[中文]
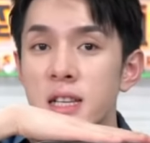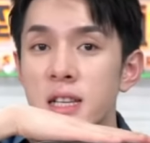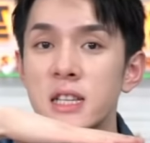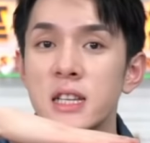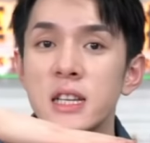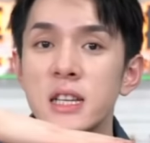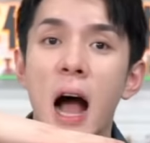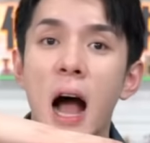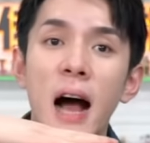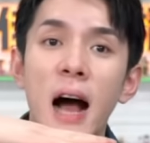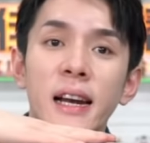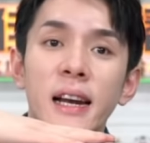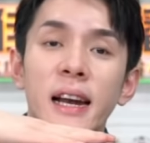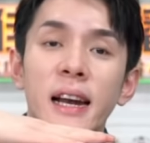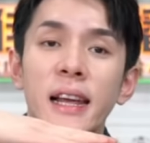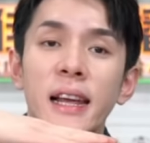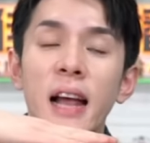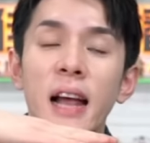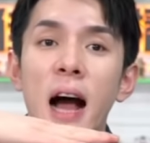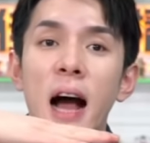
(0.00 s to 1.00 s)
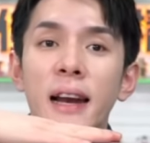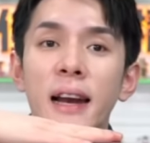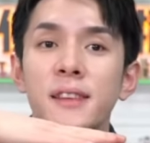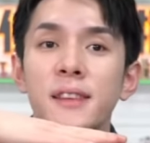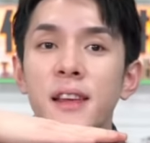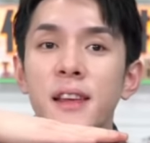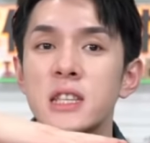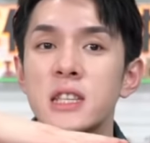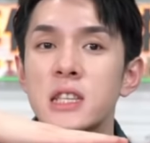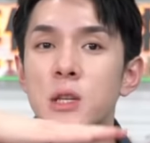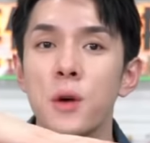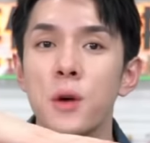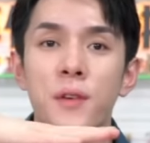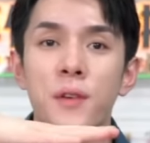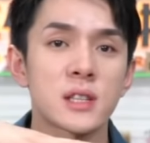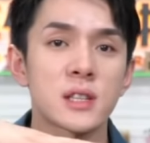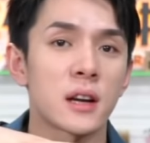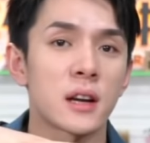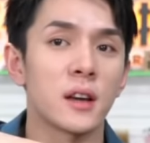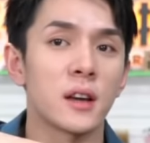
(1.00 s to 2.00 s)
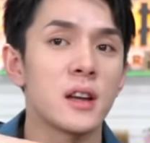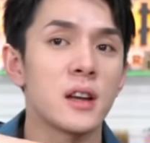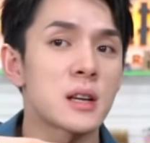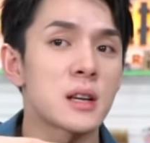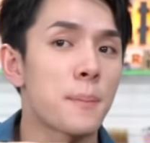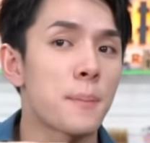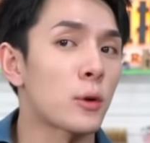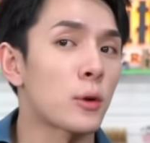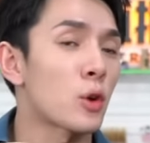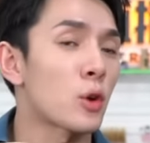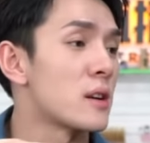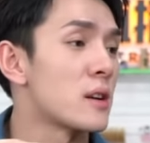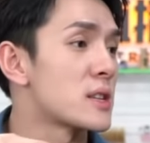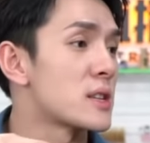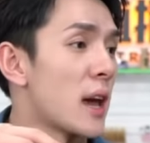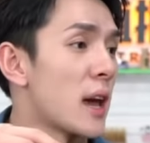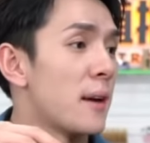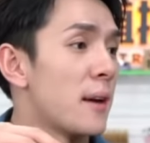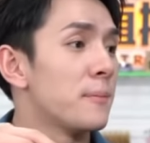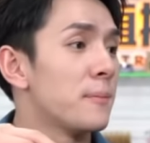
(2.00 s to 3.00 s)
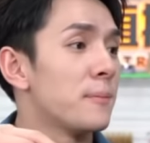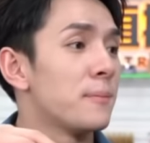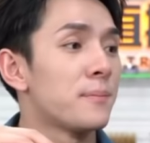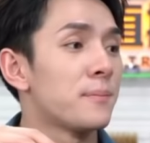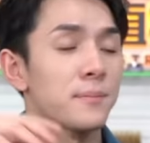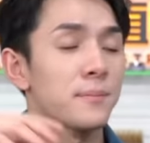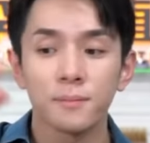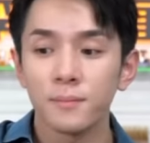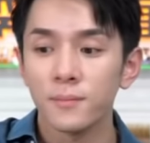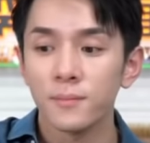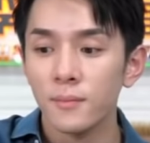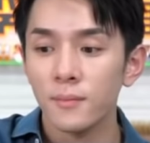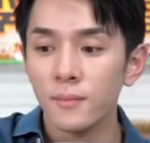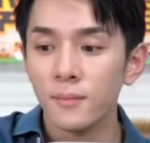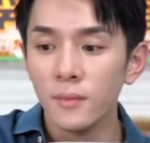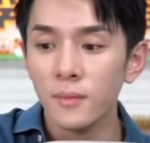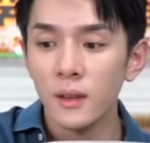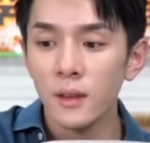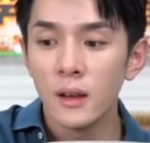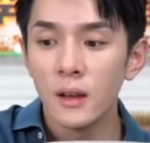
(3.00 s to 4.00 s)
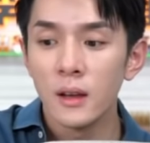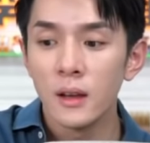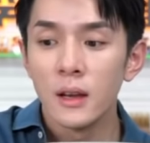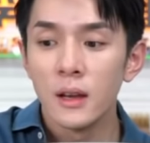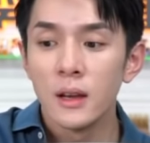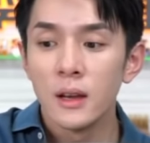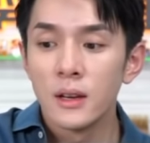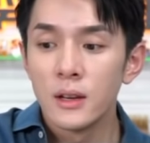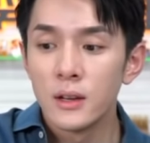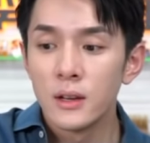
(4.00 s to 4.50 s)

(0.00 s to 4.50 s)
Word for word: 这是二零二零年七月份上的，而且这个包多少钱？九千九百。